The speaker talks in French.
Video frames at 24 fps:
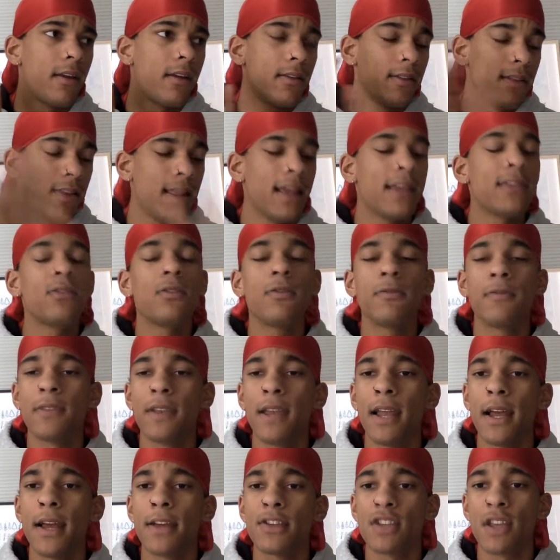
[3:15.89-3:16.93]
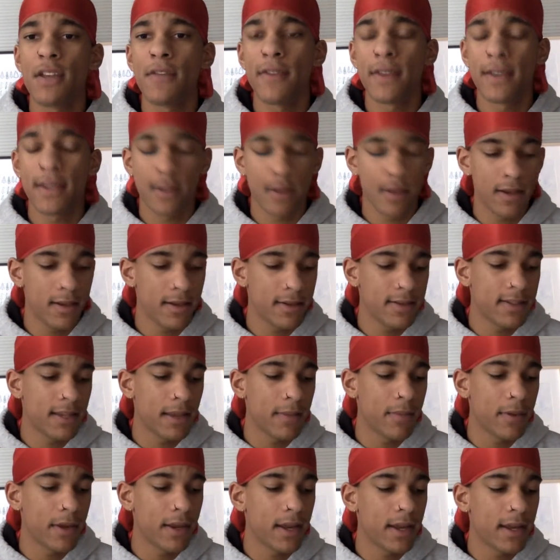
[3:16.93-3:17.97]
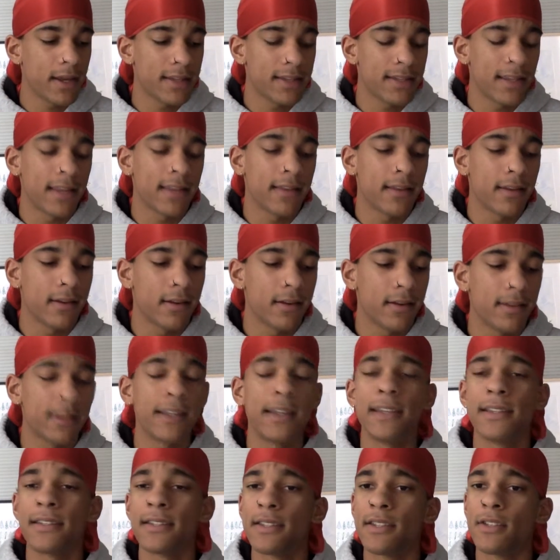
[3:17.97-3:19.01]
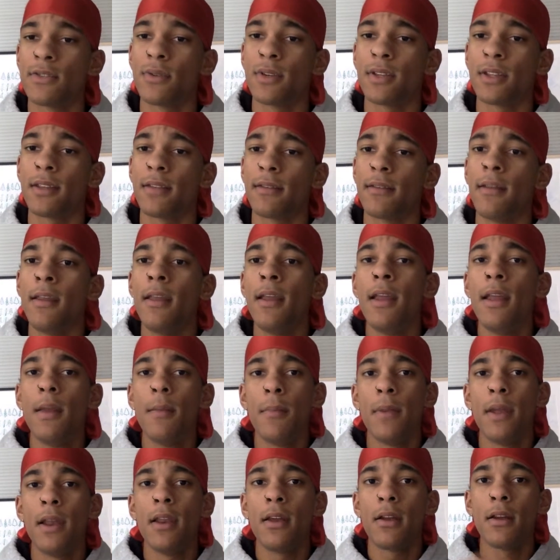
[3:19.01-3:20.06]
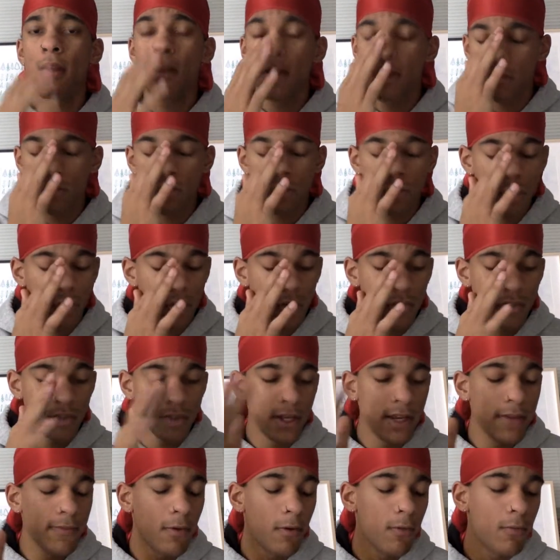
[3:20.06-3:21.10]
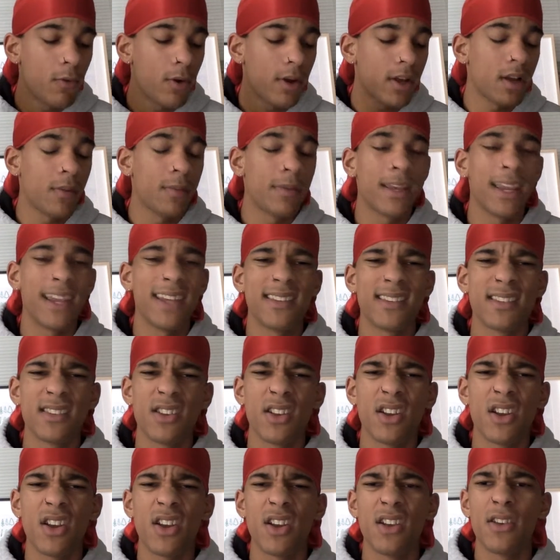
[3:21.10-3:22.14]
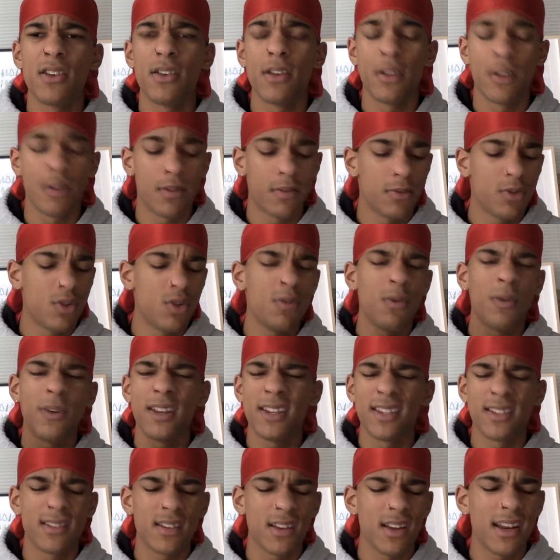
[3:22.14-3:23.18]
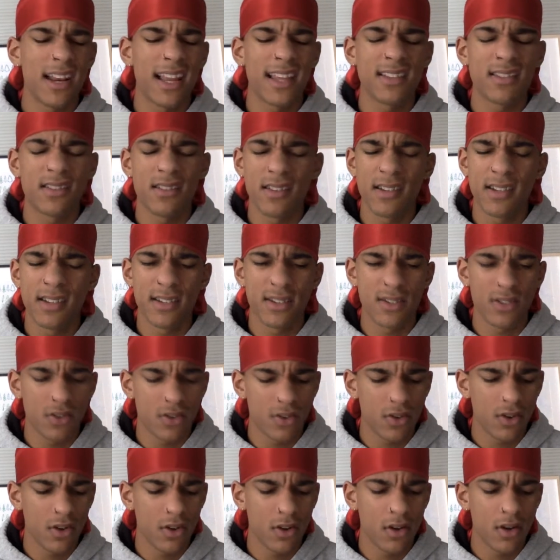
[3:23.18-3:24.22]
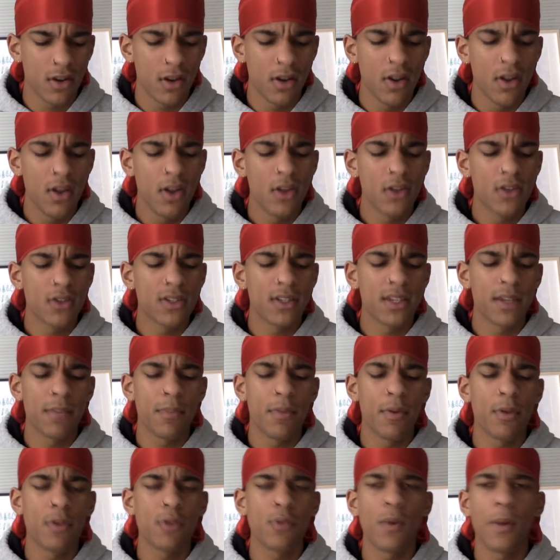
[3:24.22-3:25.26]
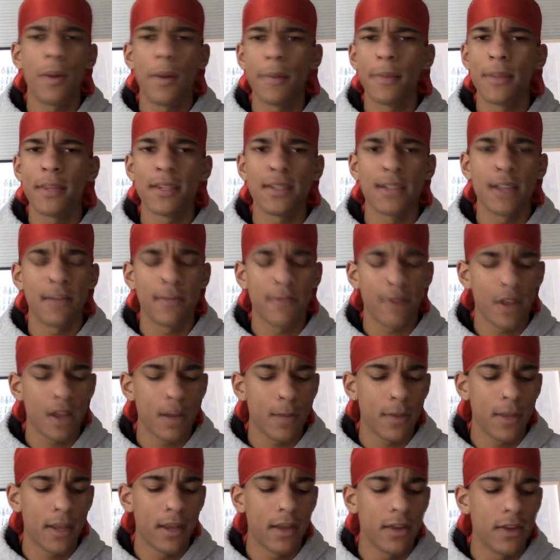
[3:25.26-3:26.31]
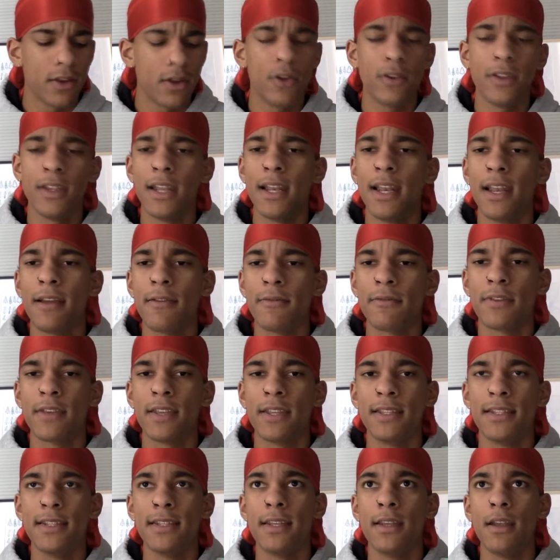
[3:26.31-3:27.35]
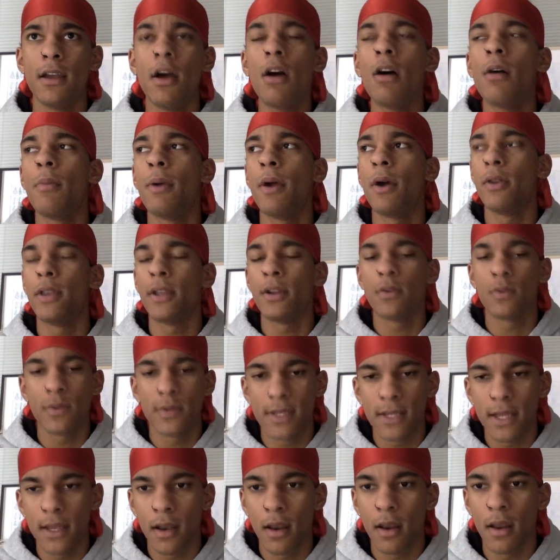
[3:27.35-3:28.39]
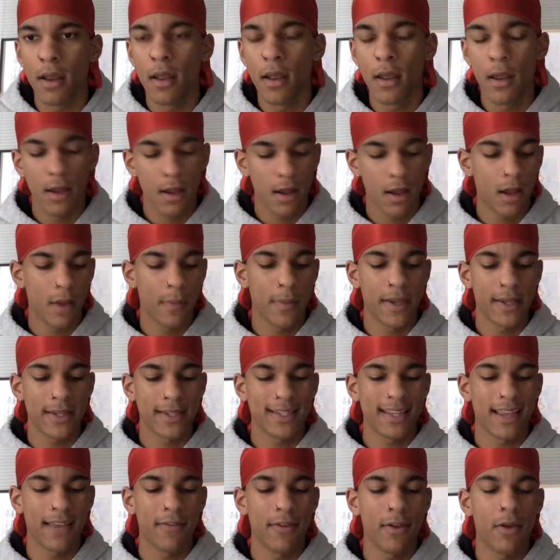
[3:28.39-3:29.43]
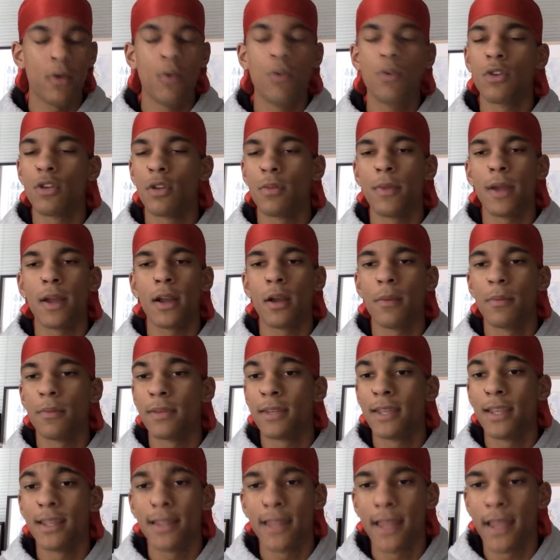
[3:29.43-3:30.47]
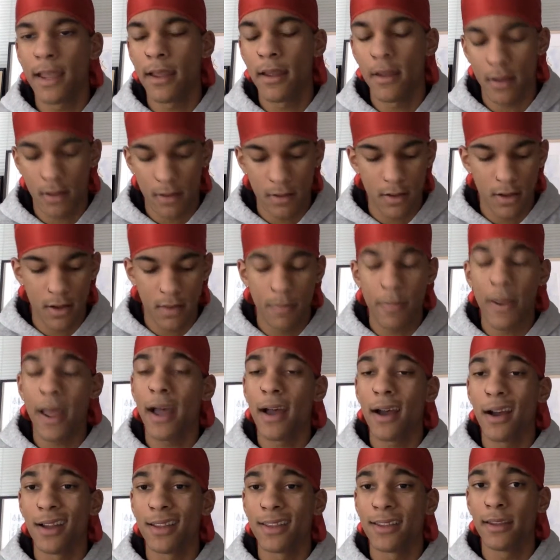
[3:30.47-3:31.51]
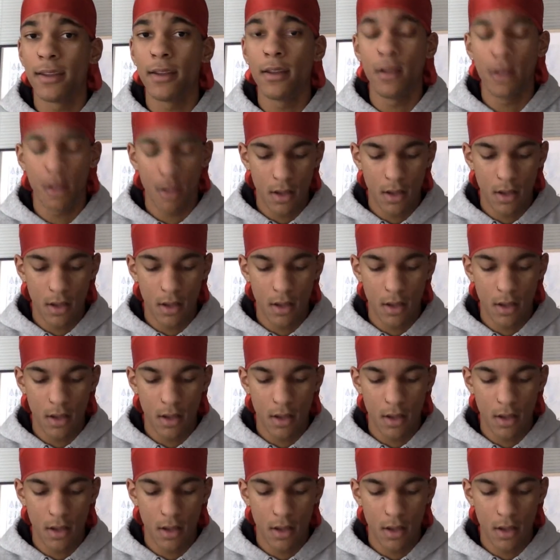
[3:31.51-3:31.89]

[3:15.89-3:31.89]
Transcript: dans son village avec sa mère, sa tante, et ainsi de suite. Mais là, tout au long du livre, on voit comme qu'elle est seule, tout le monde est seul, la solitude. Tu sais pas toi-même tes enfants, comme euh, il y a un élève qui dit Ah, ben on est cousine, comme elle savait aucunement comme, qui était euh, parentée.